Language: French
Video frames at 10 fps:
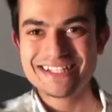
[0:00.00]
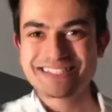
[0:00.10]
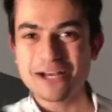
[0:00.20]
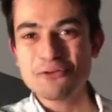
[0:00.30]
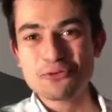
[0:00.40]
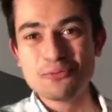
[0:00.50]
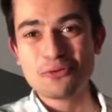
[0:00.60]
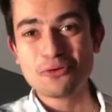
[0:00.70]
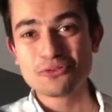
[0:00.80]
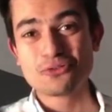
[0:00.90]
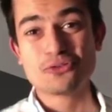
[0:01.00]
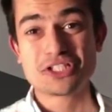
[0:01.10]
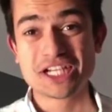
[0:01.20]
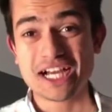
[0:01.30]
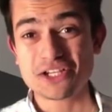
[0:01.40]
Salut tout le monde, le
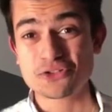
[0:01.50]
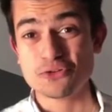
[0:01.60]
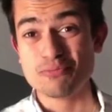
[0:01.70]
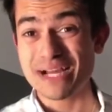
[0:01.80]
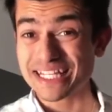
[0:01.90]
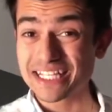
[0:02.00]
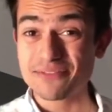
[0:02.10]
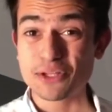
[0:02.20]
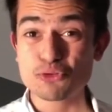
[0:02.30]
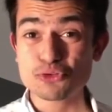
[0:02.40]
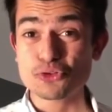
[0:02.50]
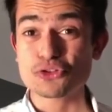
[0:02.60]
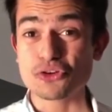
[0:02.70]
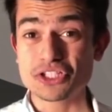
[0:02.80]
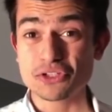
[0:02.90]
tirage de Madrid vient tout juste de
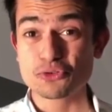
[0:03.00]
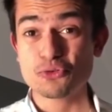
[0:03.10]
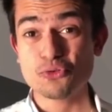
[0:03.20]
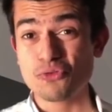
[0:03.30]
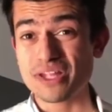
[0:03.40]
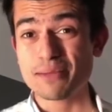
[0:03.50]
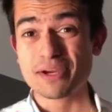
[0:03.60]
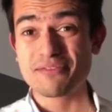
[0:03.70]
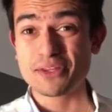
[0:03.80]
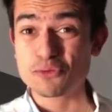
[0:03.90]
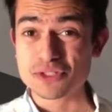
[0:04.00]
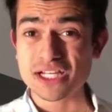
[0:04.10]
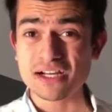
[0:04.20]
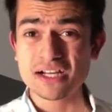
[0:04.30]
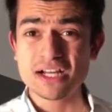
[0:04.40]
sortir, du coup nous on va débriefer de tout
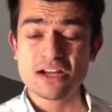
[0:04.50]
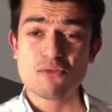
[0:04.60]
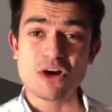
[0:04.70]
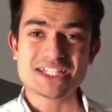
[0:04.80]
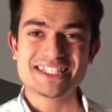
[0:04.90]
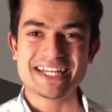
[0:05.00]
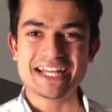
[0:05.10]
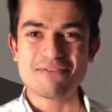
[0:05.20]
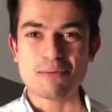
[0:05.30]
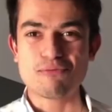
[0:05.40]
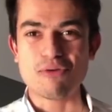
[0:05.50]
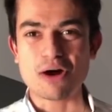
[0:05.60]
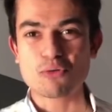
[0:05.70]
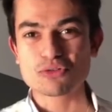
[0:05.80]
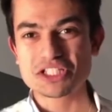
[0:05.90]
ça, voir si Nadal va
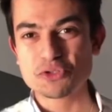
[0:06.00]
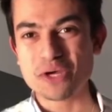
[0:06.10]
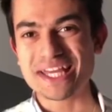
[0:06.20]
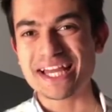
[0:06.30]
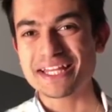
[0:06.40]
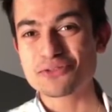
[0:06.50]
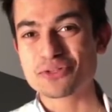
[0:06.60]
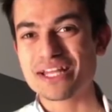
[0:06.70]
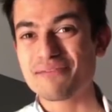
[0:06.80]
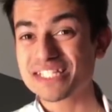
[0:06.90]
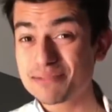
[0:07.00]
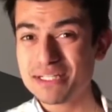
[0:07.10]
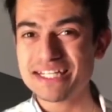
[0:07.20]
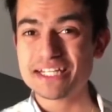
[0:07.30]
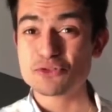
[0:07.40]
pouvoir continuer à garder son
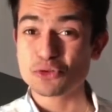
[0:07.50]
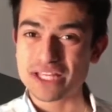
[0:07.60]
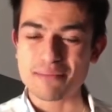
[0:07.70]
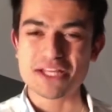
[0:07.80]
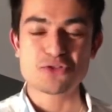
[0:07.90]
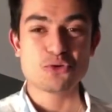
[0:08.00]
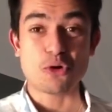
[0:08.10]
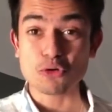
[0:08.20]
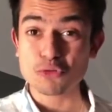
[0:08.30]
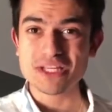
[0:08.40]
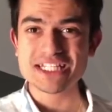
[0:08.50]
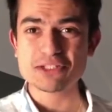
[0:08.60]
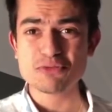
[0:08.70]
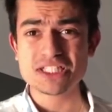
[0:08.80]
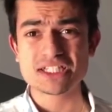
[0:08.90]
invincibilité sur terre battue en
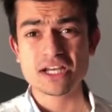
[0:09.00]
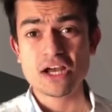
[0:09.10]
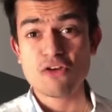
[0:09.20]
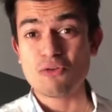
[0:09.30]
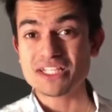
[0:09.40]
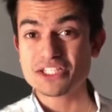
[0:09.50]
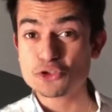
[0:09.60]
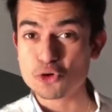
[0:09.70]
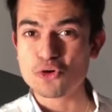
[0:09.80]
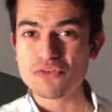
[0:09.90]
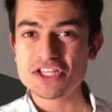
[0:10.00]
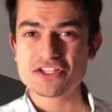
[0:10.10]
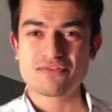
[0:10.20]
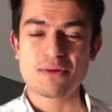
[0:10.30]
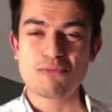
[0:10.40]
2018, voir si
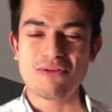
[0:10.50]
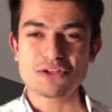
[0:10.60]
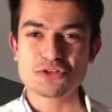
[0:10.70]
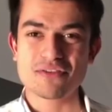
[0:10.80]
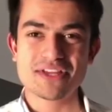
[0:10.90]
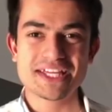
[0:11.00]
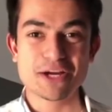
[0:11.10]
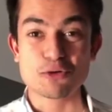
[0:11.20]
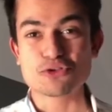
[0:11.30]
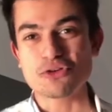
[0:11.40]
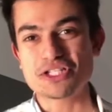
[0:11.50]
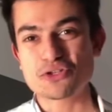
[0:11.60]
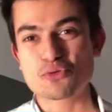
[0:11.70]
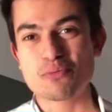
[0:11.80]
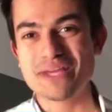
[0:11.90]
Djokovic va pouvoir se réveiller et ressortir
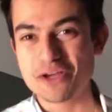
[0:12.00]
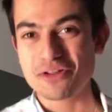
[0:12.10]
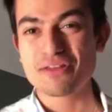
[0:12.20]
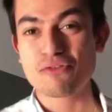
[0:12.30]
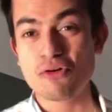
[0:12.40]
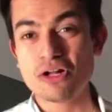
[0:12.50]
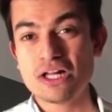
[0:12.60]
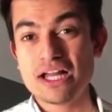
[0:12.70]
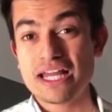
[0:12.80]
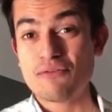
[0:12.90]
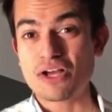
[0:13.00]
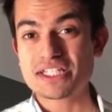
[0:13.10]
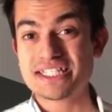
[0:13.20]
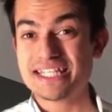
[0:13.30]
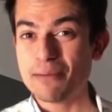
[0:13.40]
son meilleur niveau, et voir
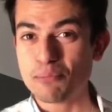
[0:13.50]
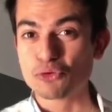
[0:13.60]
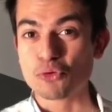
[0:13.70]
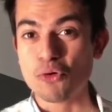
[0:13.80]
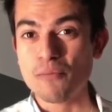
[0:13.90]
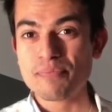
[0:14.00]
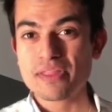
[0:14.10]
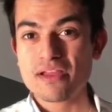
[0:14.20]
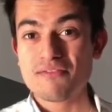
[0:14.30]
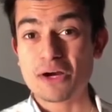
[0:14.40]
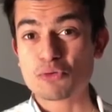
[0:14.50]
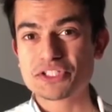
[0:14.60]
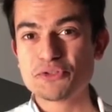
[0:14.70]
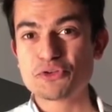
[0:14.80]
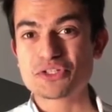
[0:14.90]
si Del Potro va
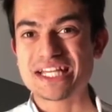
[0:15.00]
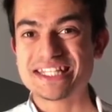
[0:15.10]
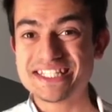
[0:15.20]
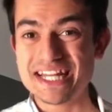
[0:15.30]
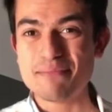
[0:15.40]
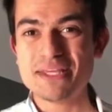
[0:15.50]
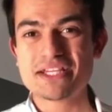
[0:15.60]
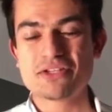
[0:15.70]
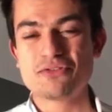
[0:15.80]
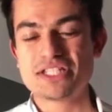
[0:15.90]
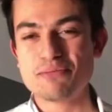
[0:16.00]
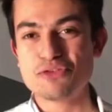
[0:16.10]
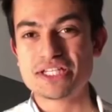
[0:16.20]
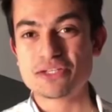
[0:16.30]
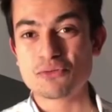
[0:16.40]
continuer sur sa dynamique de ce début
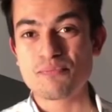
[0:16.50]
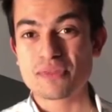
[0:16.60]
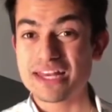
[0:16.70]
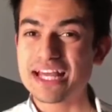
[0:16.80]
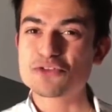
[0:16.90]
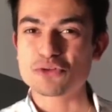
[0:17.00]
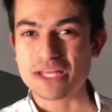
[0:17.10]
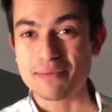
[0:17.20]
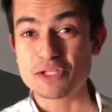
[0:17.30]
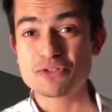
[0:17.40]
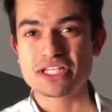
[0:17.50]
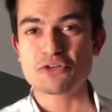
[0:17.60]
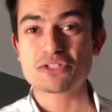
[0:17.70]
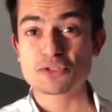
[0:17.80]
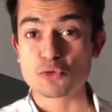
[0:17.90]
de saison, là sur terre battue,
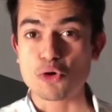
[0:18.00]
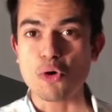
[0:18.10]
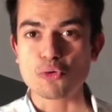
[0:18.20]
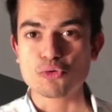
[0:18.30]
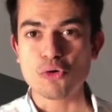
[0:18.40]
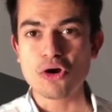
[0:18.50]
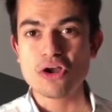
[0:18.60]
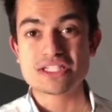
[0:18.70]
sachant que c'est son grand retour.